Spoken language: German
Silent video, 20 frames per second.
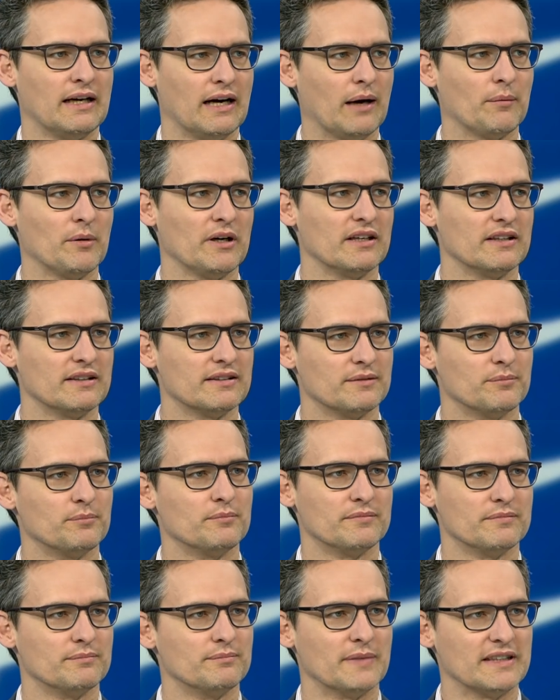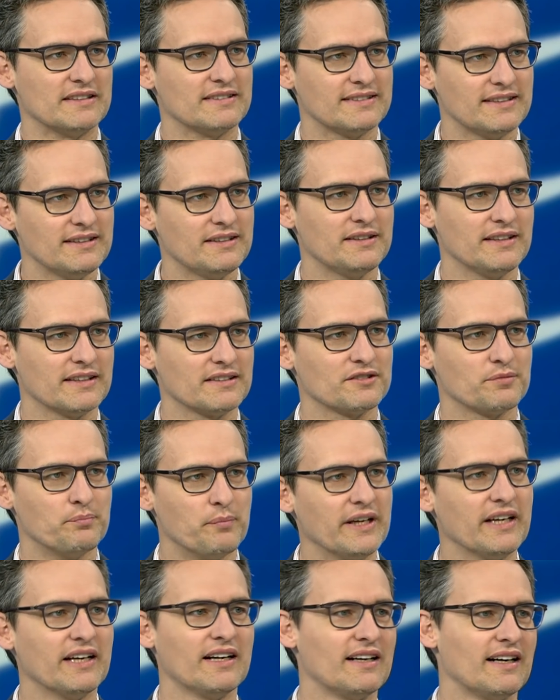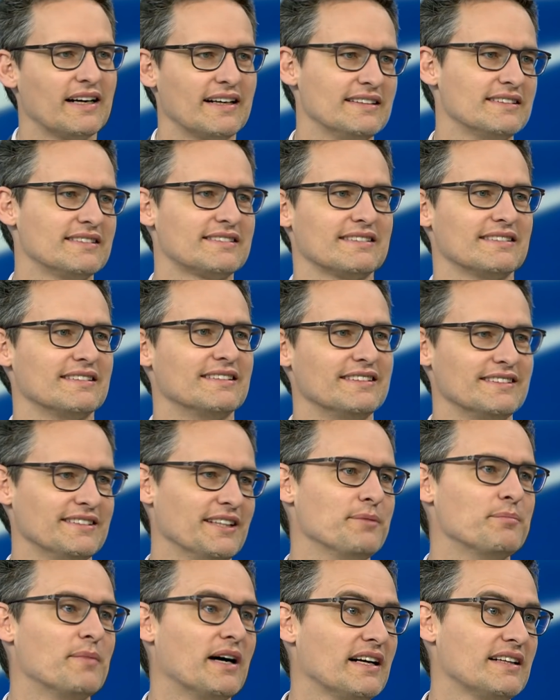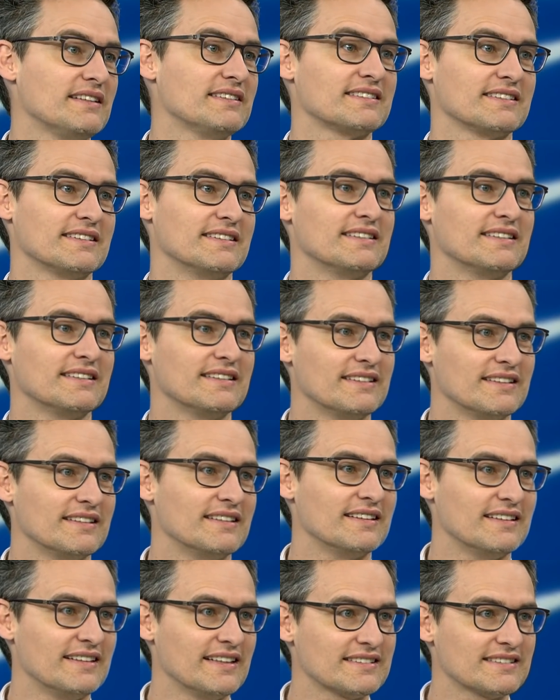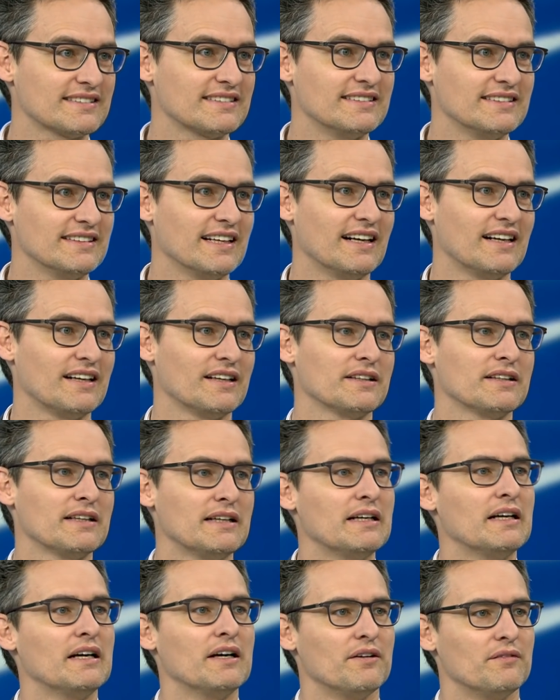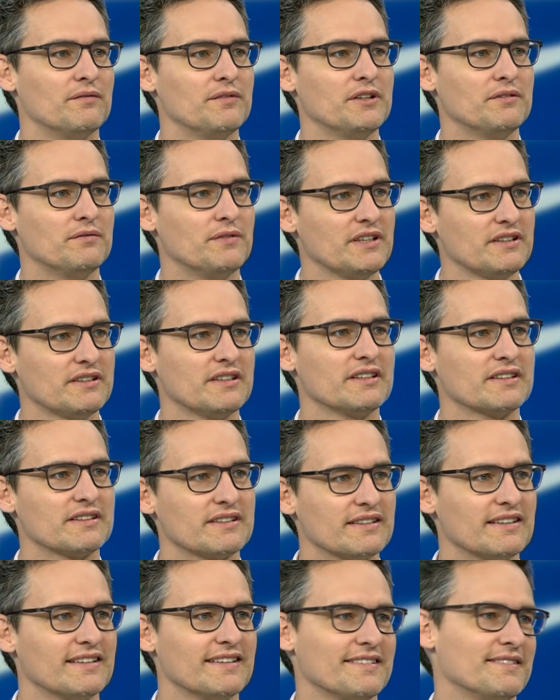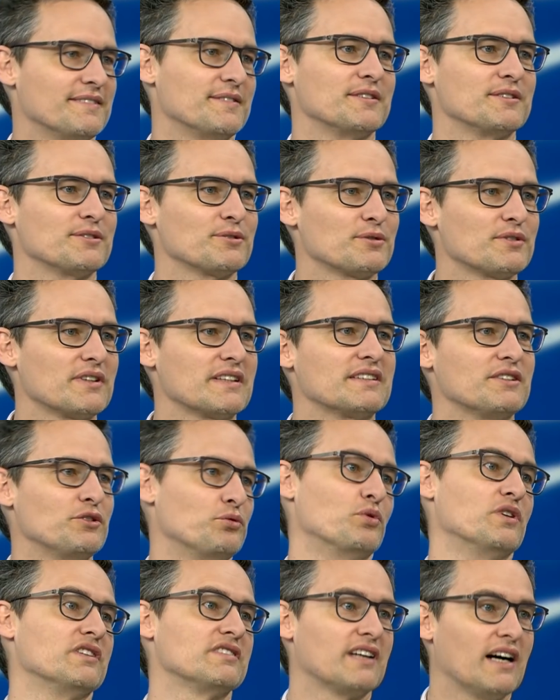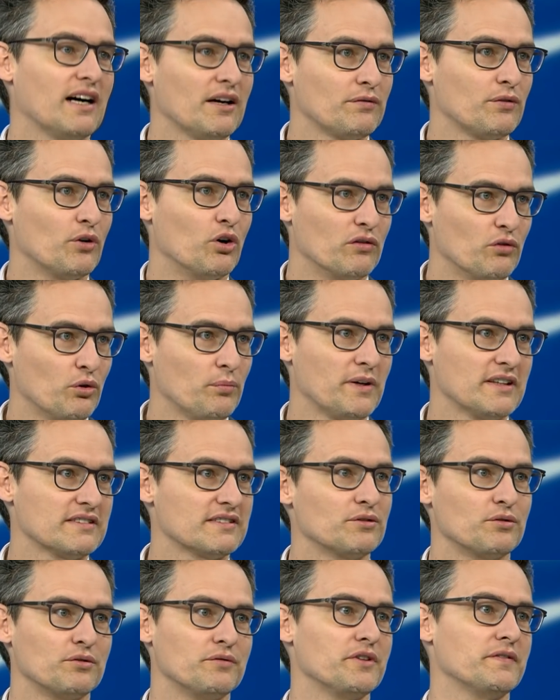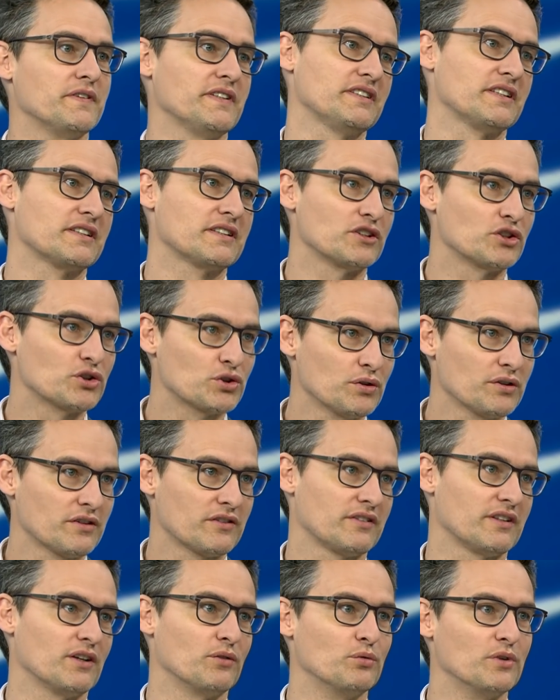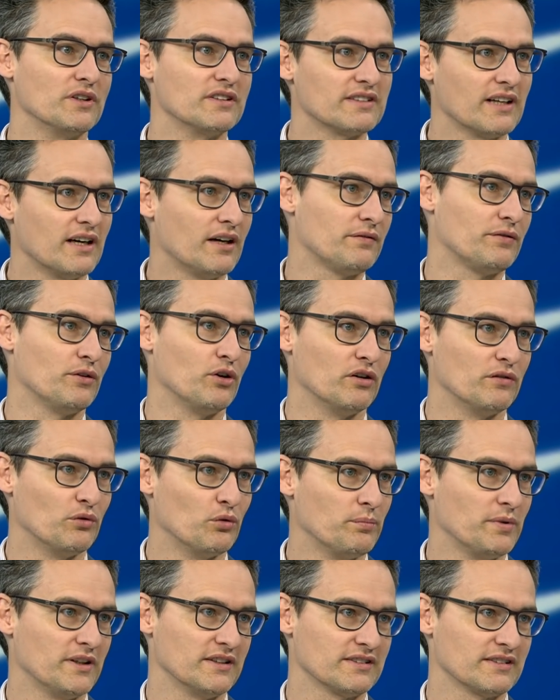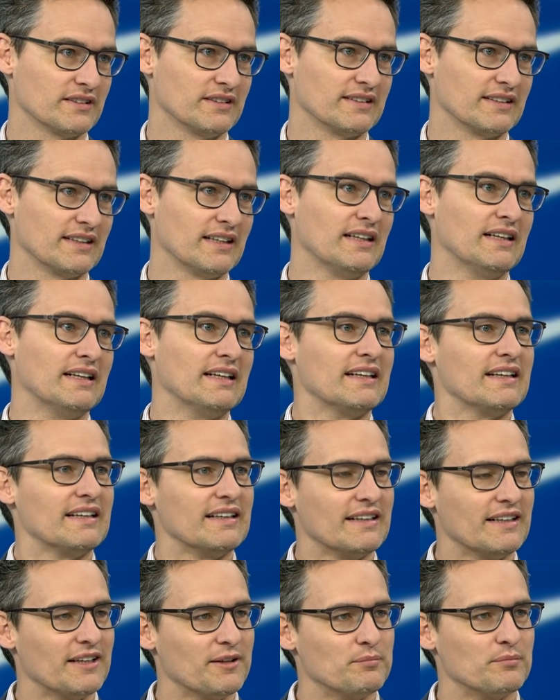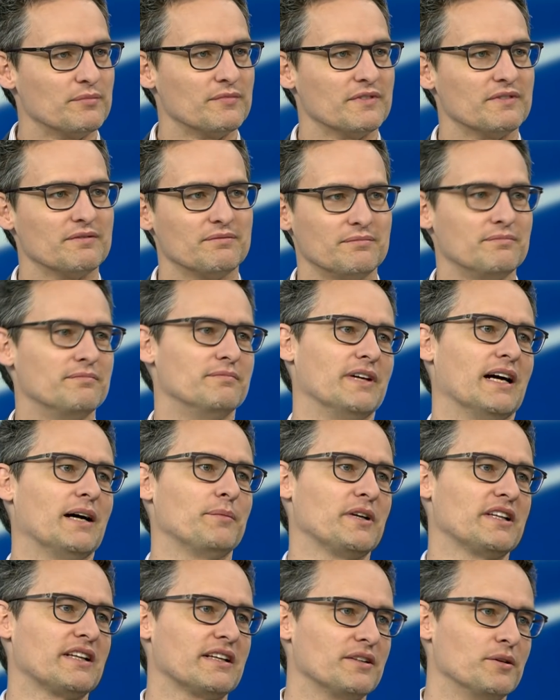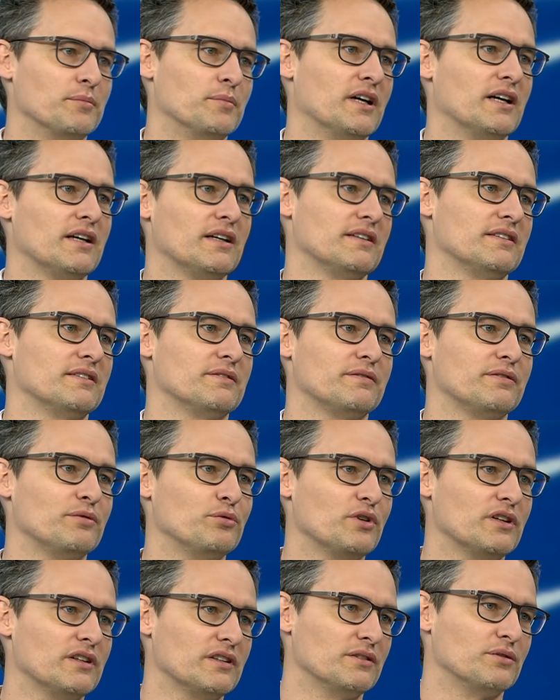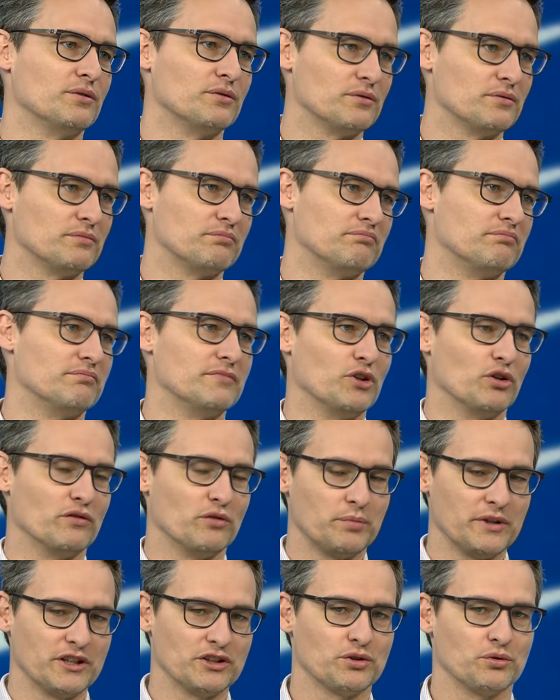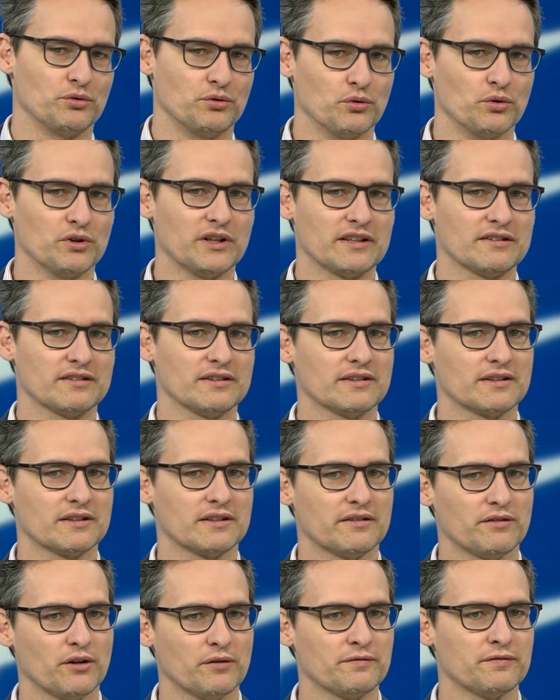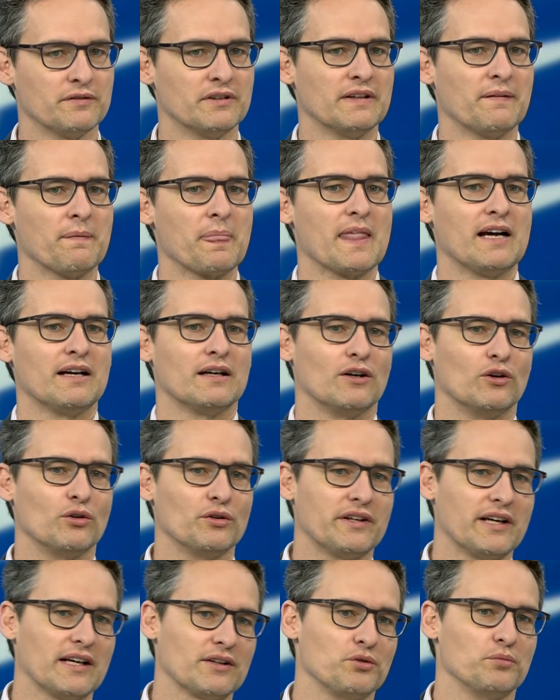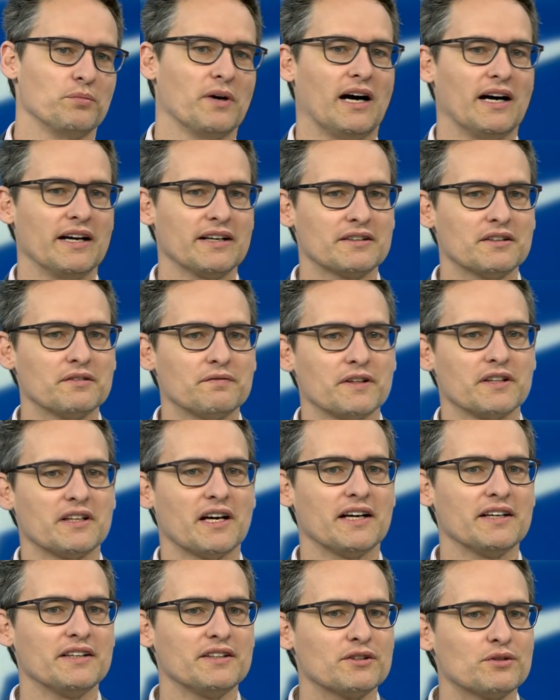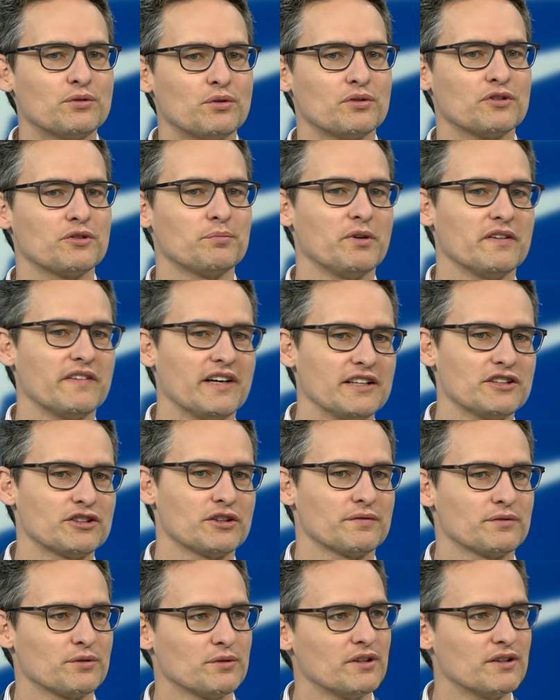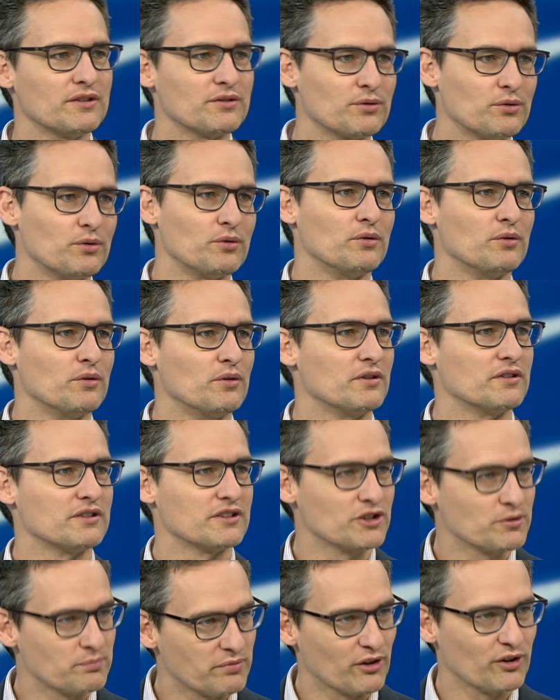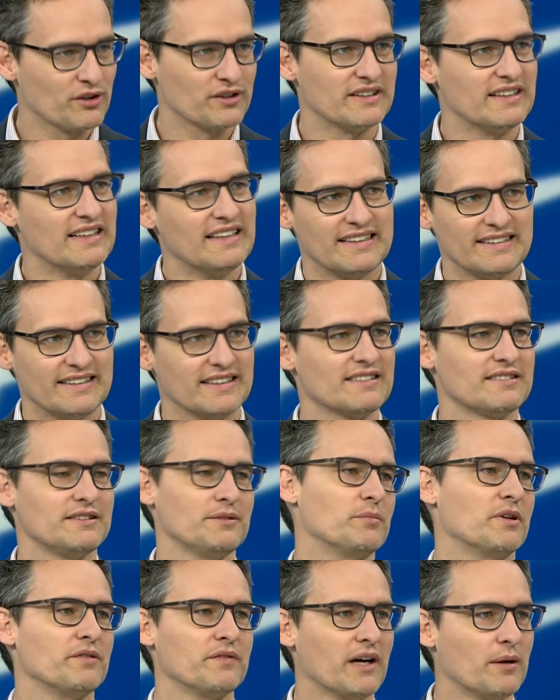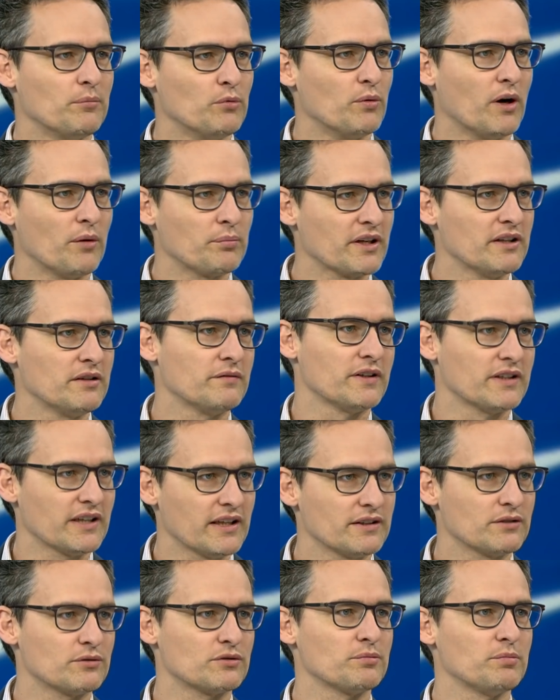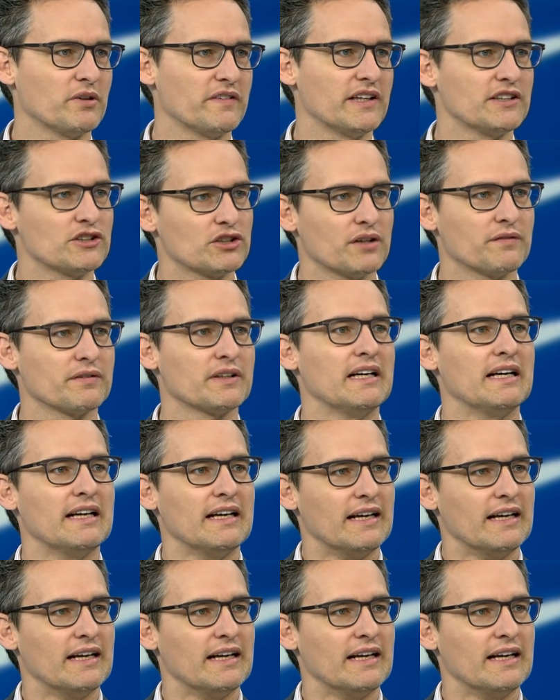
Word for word: Aber man sieht jetzt mehr als jemals in den letzten Jahren, wie wichtig äh, sozusagen die USA für Europa sind und wie wichtig der Schutz der USA für Europa sind. Ja? Ähm, wir haben ja dann immer früher, die Europäische Union hat sich getroffen und hat über eigene Verteidigungsbereitschaft oder so gesprochen. Jetzt sieht man, wir haben überhaupt keine Verteidigungsbereitschaft.